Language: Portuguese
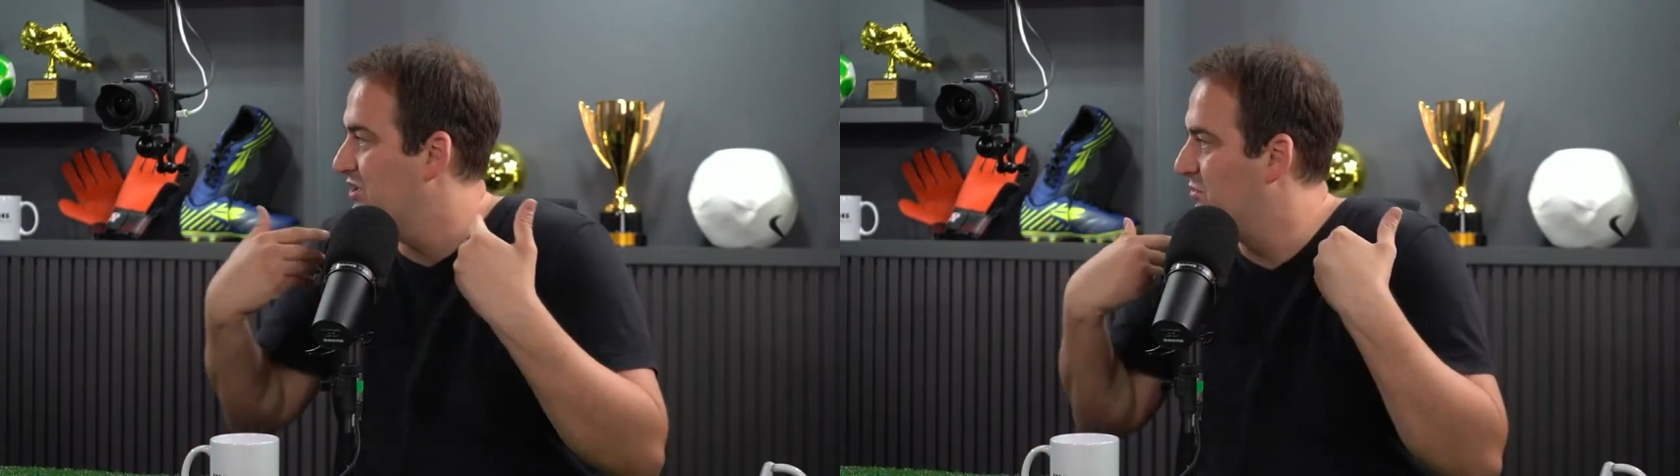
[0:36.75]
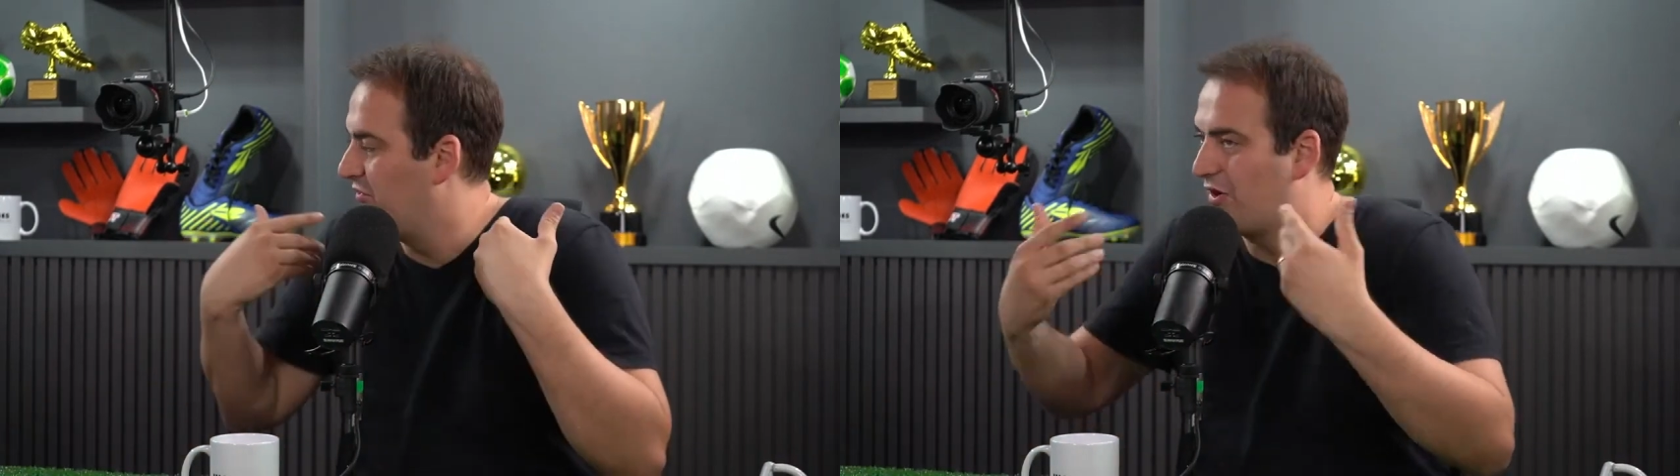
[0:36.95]
no
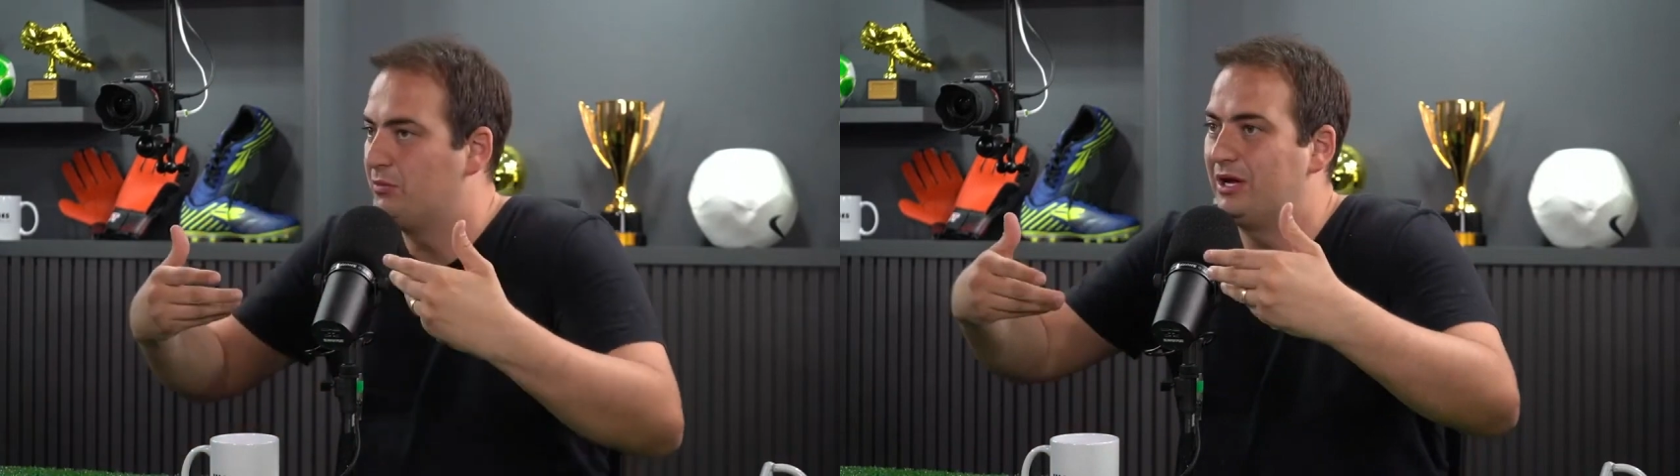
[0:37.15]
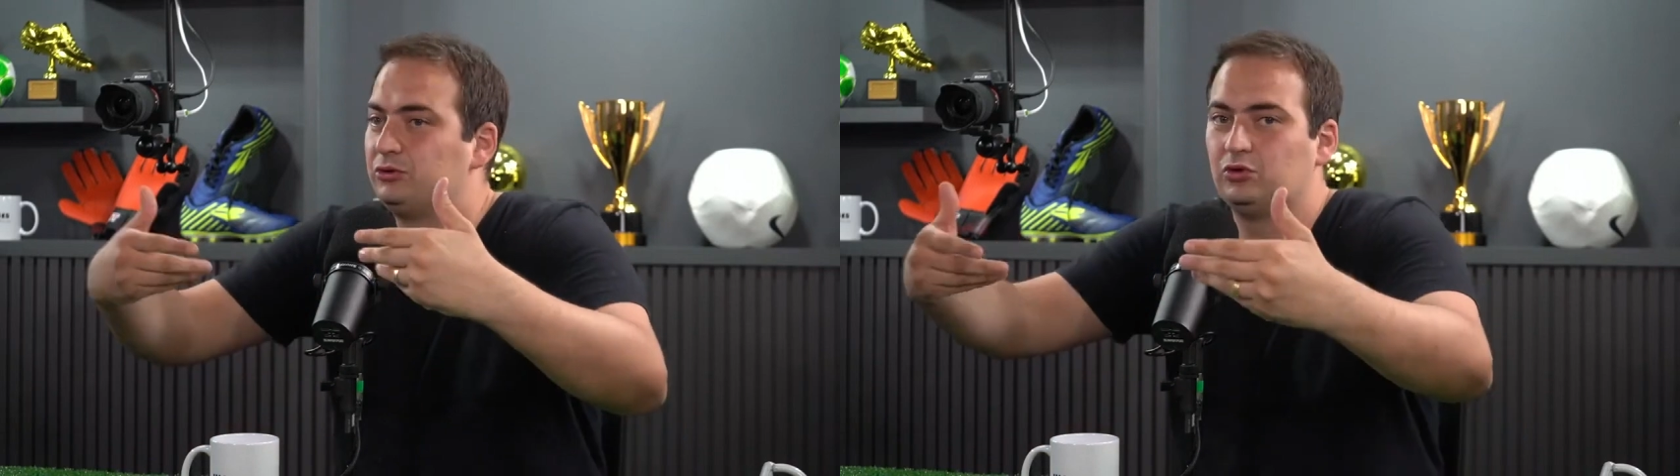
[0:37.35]
meu
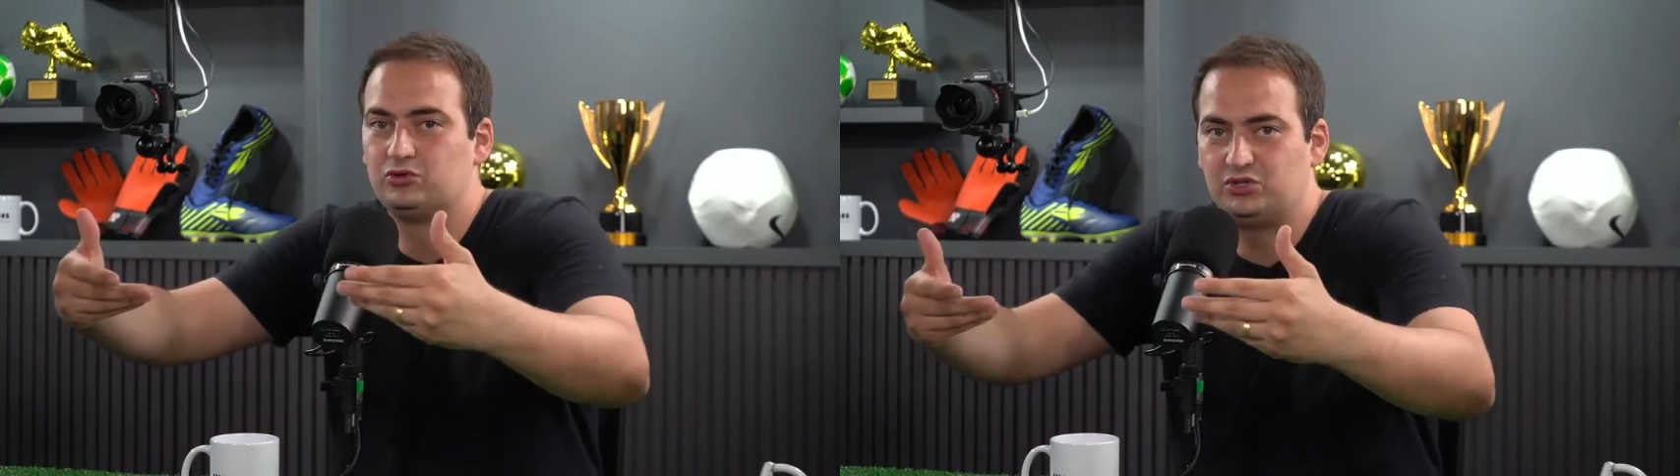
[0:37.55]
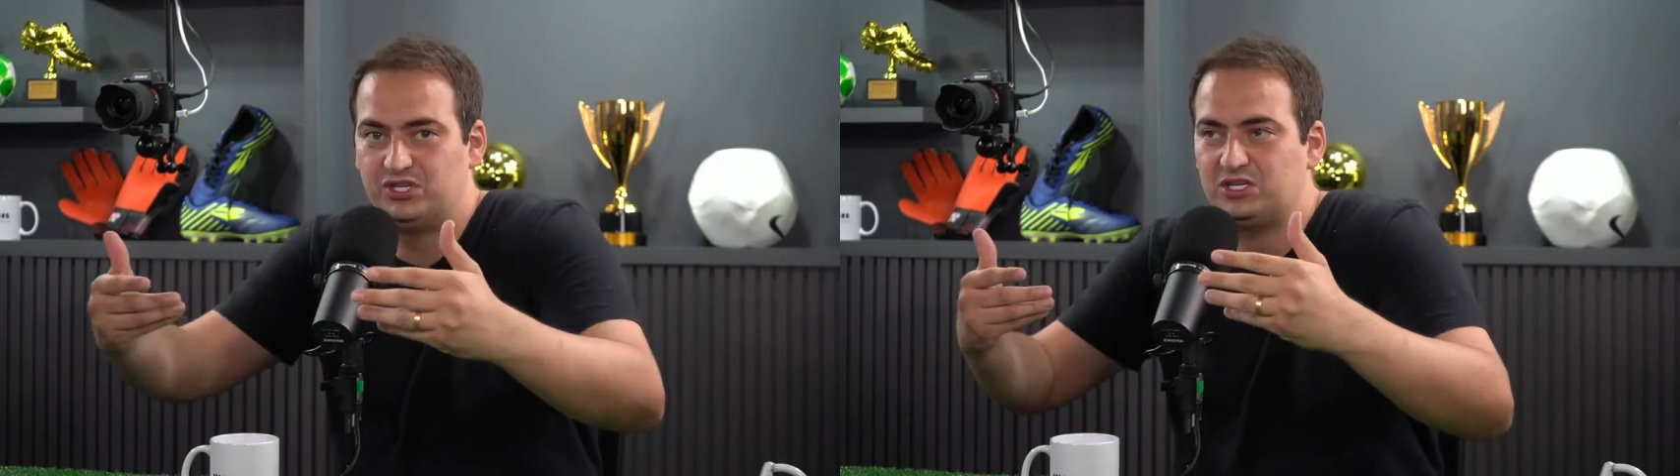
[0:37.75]
vocabulário todos
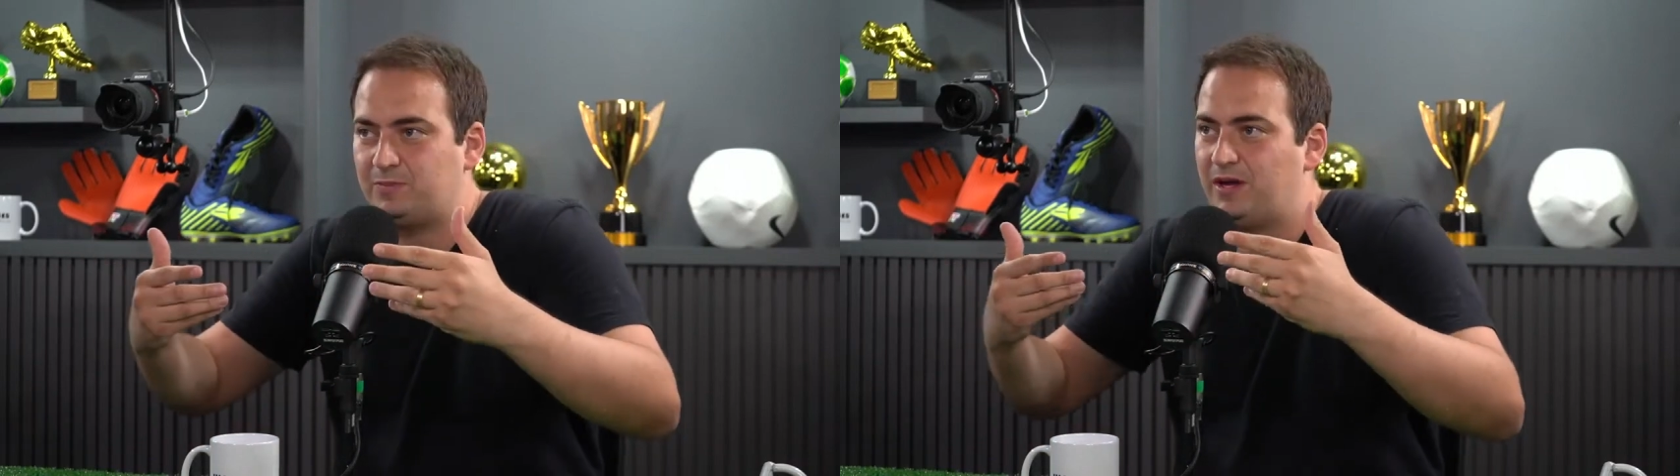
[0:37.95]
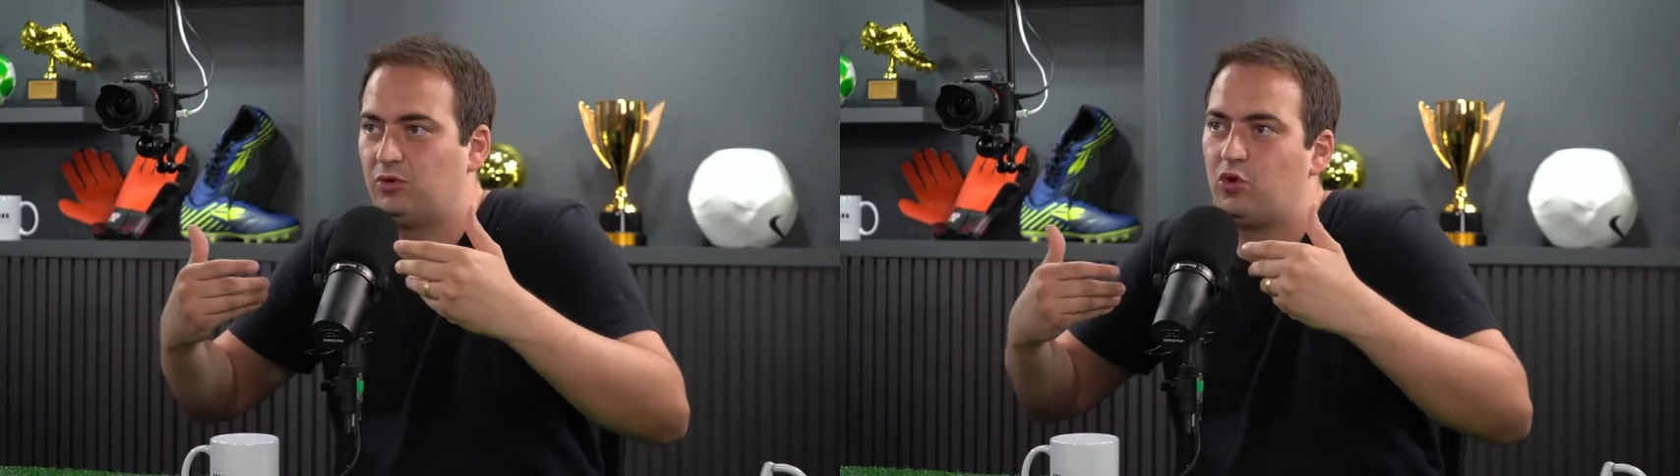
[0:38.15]
os dias
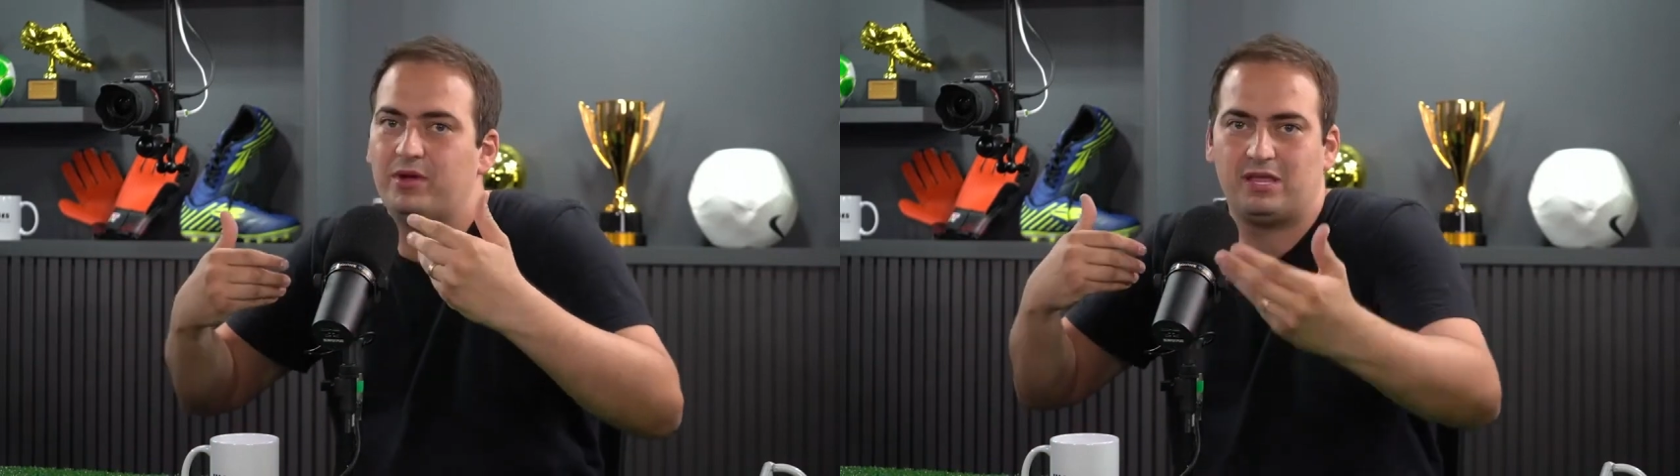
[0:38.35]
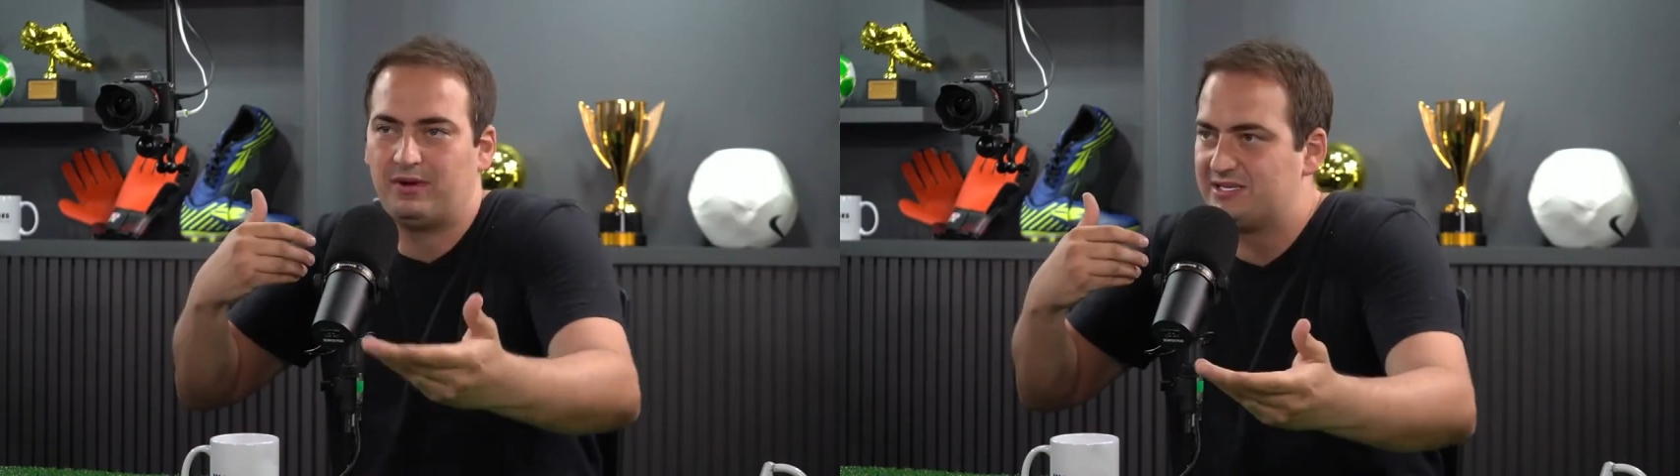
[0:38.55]
para não
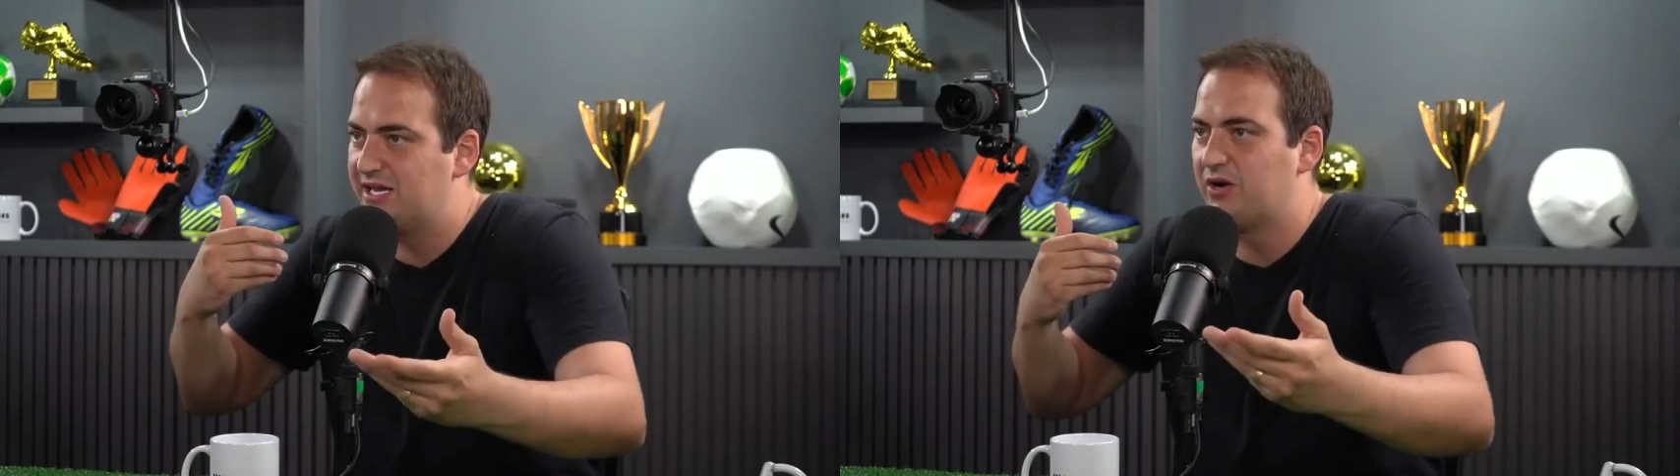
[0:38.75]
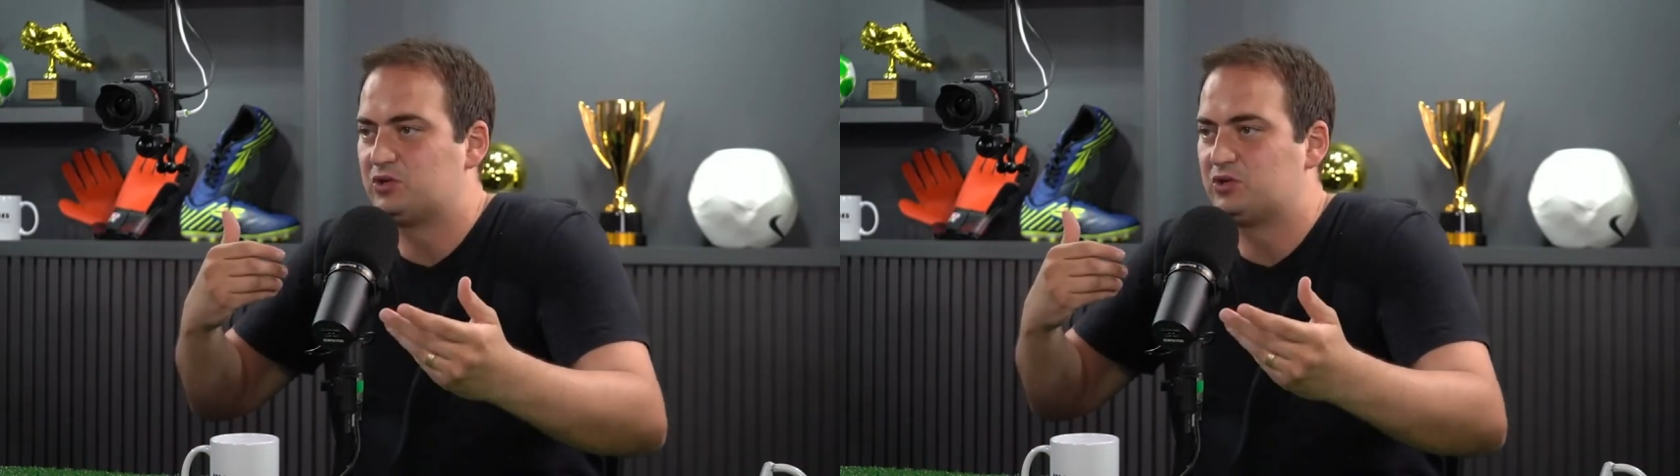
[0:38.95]
cometer mais erros,